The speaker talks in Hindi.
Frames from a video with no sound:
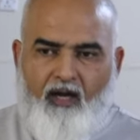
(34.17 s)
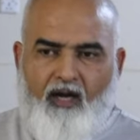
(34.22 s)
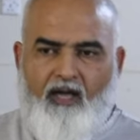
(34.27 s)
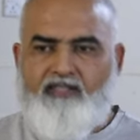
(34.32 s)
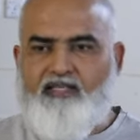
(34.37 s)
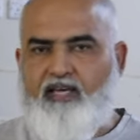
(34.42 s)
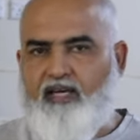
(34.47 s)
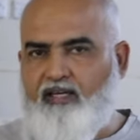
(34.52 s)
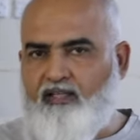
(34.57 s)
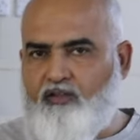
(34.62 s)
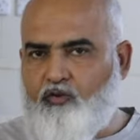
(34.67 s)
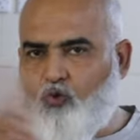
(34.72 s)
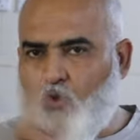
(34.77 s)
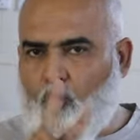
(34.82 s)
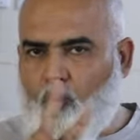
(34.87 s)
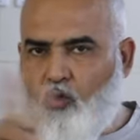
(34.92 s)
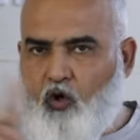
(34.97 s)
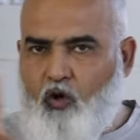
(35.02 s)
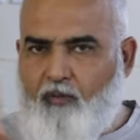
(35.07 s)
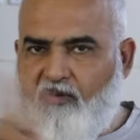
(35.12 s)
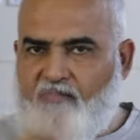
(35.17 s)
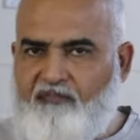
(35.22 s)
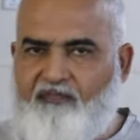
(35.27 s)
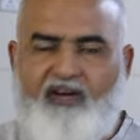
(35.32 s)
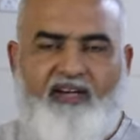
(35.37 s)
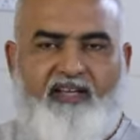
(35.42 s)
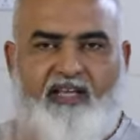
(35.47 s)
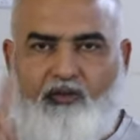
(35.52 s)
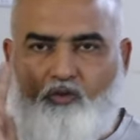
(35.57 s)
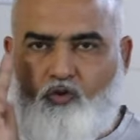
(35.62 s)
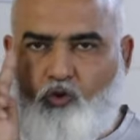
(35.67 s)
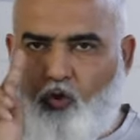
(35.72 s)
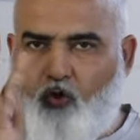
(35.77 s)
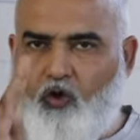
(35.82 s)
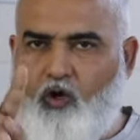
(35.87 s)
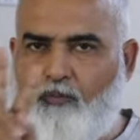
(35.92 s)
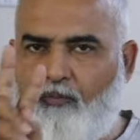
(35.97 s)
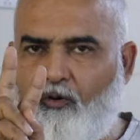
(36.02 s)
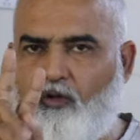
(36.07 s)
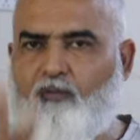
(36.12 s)
अच्छा इन दोनों में फ़र्क है
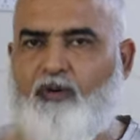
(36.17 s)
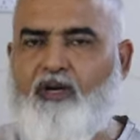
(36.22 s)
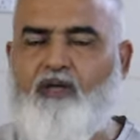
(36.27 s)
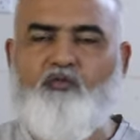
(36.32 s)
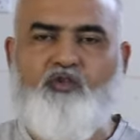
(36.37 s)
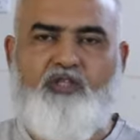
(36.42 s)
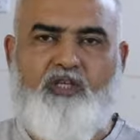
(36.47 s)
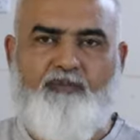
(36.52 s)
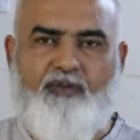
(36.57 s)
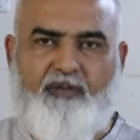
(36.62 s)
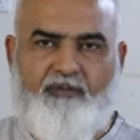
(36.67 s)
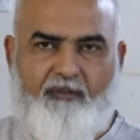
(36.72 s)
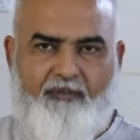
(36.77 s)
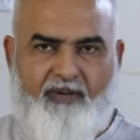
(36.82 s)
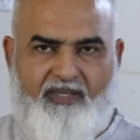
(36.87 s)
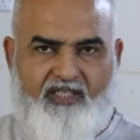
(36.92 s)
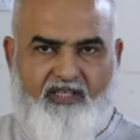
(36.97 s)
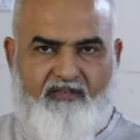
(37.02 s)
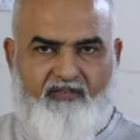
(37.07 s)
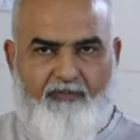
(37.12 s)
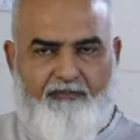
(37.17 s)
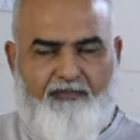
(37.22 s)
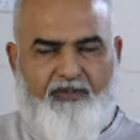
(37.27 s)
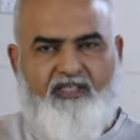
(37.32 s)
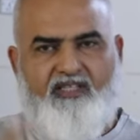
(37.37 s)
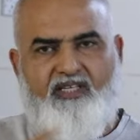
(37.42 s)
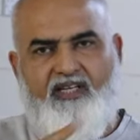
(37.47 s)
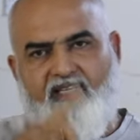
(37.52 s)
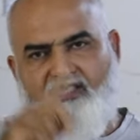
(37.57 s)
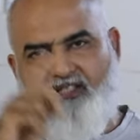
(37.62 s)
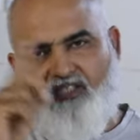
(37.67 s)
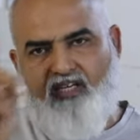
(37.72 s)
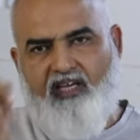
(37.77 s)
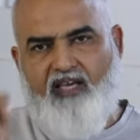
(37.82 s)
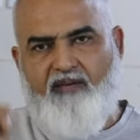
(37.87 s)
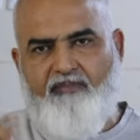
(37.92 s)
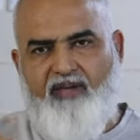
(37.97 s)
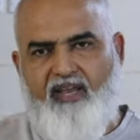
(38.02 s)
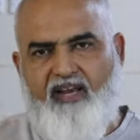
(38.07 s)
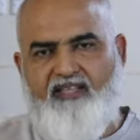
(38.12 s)
दोनों बहुत बड़ी मुसीबत में फंसे हुए हैं पिछले
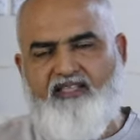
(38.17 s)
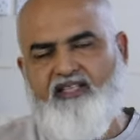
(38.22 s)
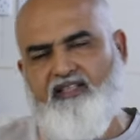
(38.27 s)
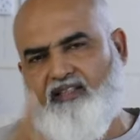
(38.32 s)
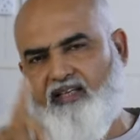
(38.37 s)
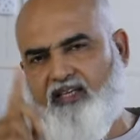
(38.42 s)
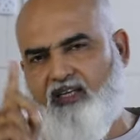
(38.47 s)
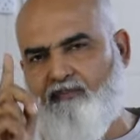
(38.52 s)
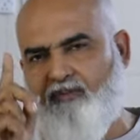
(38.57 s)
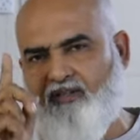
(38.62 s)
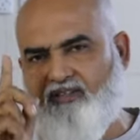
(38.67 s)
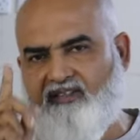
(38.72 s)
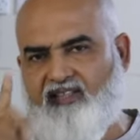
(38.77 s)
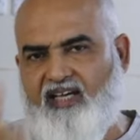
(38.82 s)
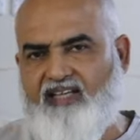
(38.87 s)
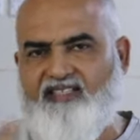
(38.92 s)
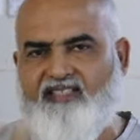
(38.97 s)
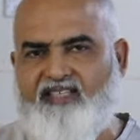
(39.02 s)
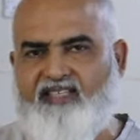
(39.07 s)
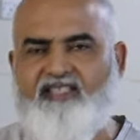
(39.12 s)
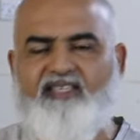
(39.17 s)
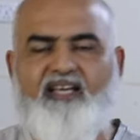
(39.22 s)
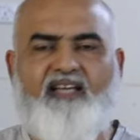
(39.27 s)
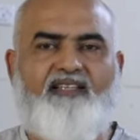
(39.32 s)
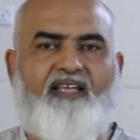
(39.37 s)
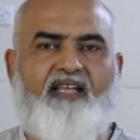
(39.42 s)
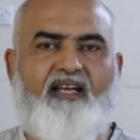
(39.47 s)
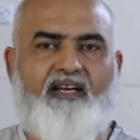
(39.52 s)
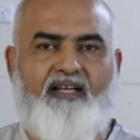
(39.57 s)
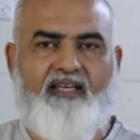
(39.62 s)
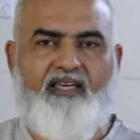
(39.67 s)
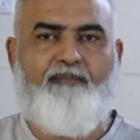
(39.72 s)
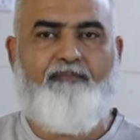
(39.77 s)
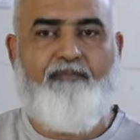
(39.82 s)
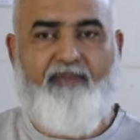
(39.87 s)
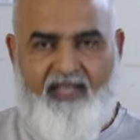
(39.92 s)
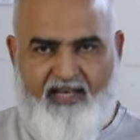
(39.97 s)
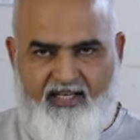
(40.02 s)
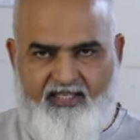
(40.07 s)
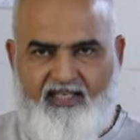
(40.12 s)
छः महीने से तकरीबन दस से ज़्यादा लड़के
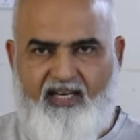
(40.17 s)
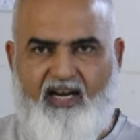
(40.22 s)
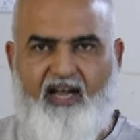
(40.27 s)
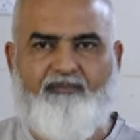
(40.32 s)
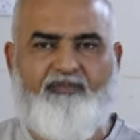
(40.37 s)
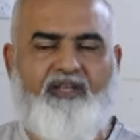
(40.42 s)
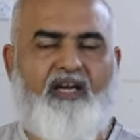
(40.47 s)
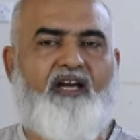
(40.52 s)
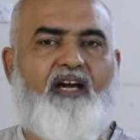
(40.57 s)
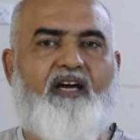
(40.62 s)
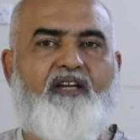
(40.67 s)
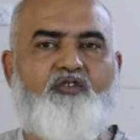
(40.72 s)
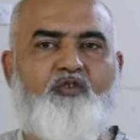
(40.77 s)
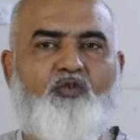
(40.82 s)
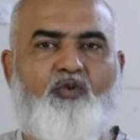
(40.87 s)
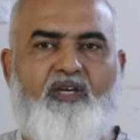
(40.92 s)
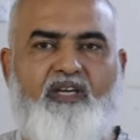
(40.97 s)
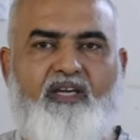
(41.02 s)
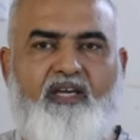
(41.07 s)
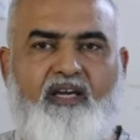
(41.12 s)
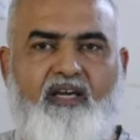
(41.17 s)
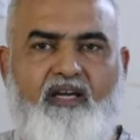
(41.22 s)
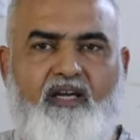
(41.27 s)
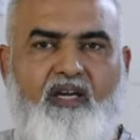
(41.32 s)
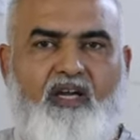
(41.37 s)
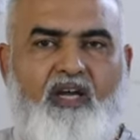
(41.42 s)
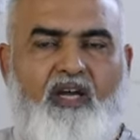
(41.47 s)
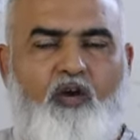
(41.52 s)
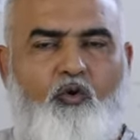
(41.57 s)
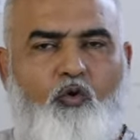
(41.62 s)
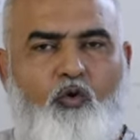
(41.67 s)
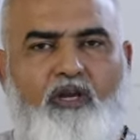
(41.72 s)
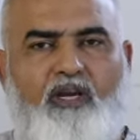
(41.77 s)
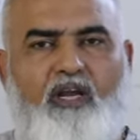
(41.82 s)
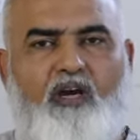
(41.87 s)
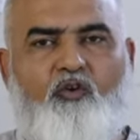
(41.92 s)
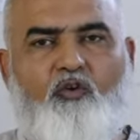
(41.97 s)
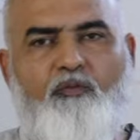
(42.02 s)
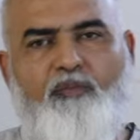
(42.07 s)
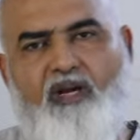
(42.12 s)
मेरे से रबता कर चुके हैं कोई
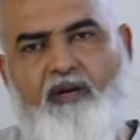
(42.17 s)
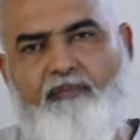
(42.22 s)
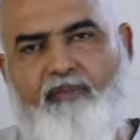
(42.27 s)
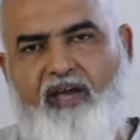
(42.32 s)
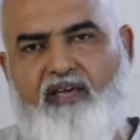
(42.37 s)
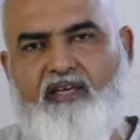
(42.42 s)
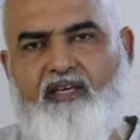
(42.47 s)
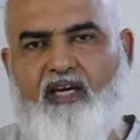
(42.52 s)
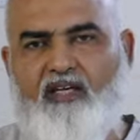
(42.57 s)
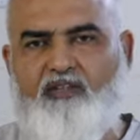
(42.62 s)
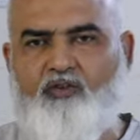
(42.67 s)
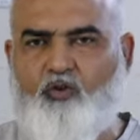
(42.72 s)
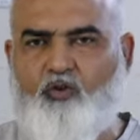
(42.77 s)
ना कोई मेरे भाई का